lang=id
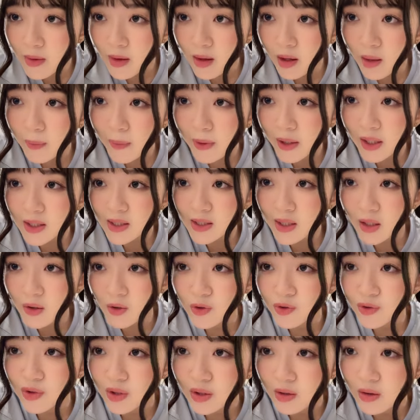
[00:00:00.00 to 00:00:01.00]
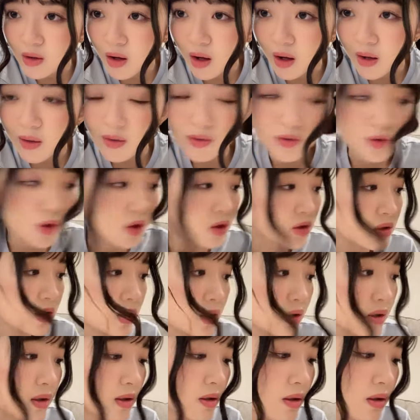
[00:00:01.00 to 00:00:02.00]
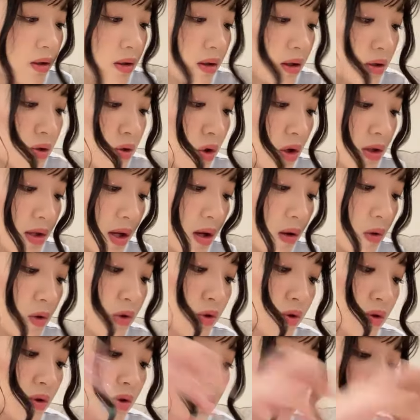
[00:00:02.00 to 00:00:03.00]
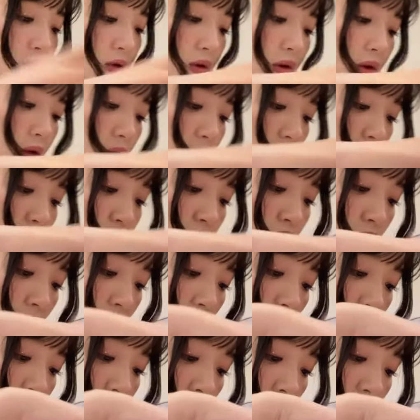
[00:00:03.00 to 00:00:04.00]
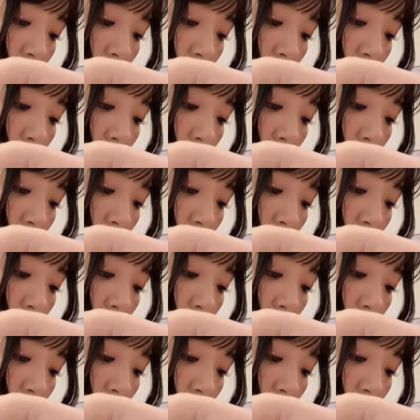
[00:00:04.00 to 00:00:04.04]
Gak pakai saus, enggak. Soalnya nggak suka saus. Ini juga nggak